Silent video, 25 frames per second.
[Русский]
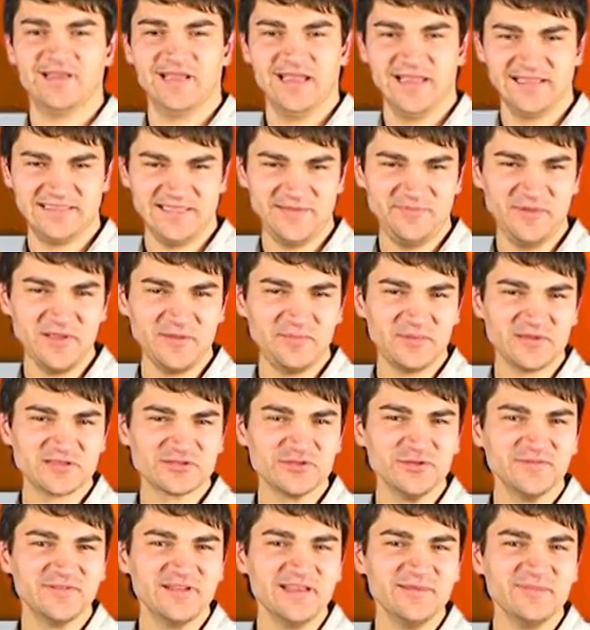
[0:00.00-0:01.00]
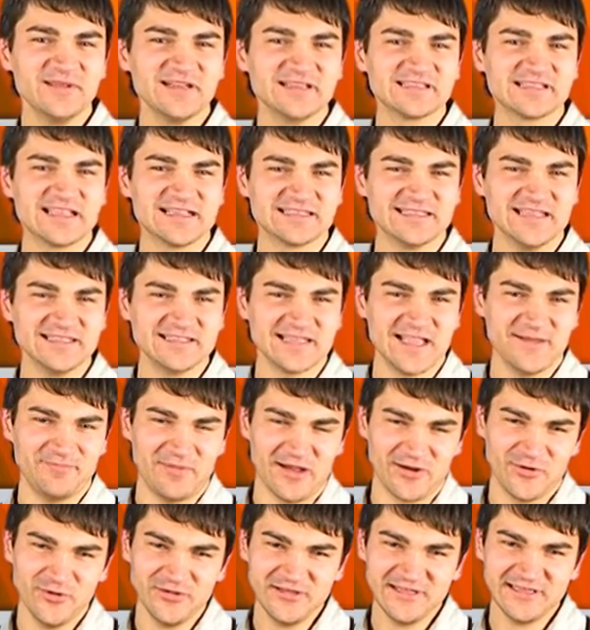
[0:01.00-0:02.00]
А теперь пришло время рассказать о
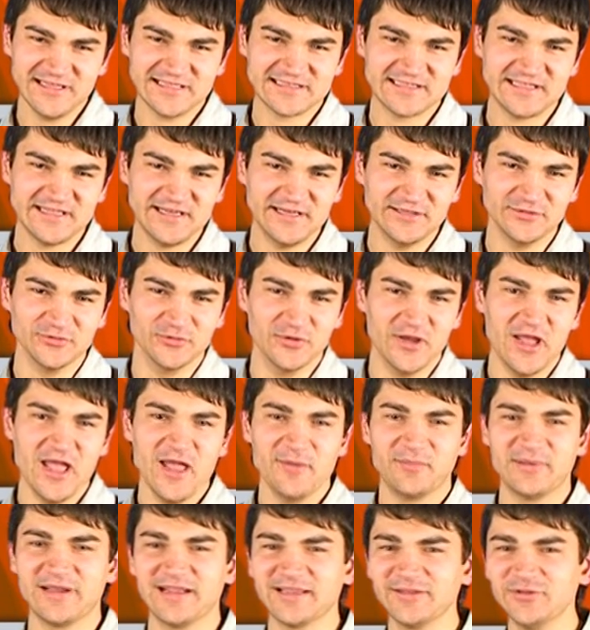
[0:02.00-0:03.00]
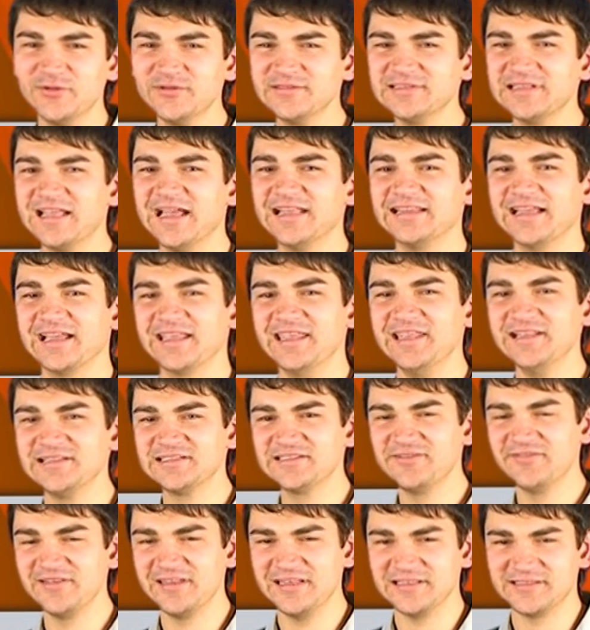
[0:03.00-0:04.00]
погоде на среду. Прогноз от
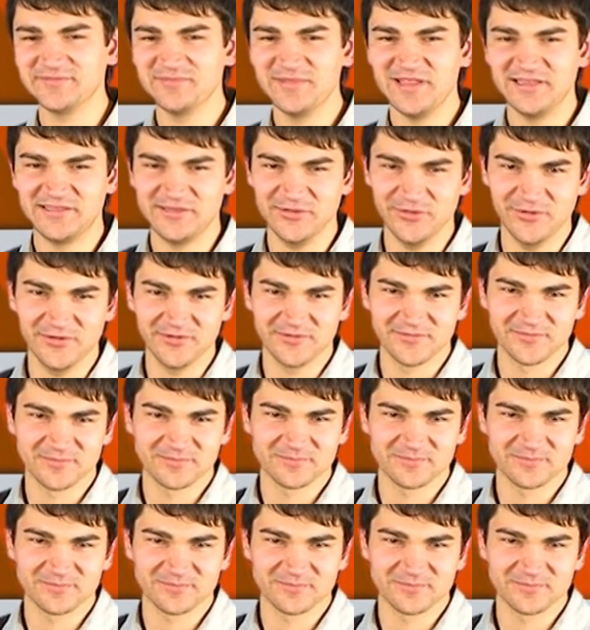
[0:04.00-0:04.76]
агентства Гесметео.